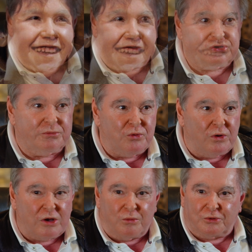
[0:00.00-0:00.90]
On się
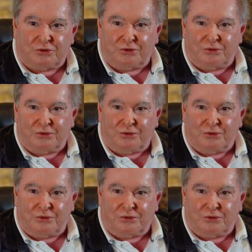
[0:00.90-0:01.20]
błąkał po tych